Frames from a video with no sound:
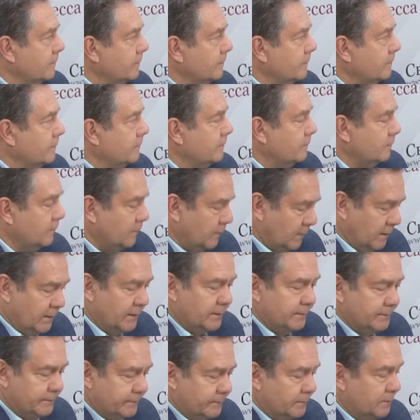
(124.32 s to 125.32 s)
участвовать в
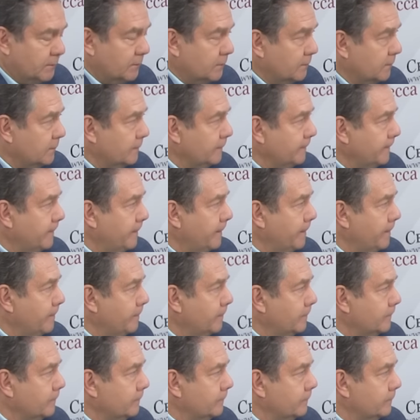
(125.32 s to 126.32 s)
президентских выборах,
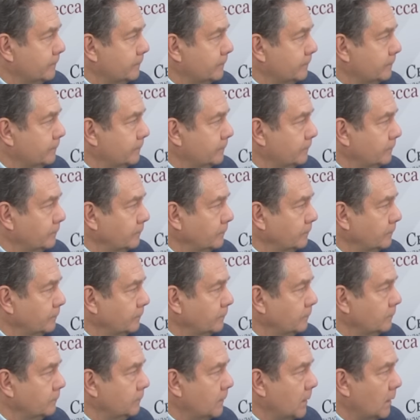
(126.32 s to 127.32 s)
если
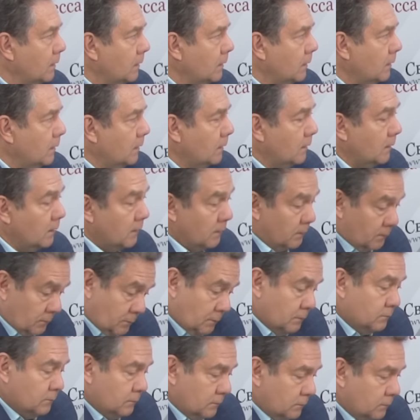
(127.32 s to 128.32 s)
останусь живым. Это
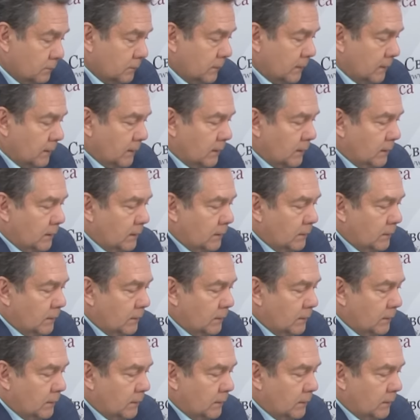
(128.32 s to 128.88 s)
что значит?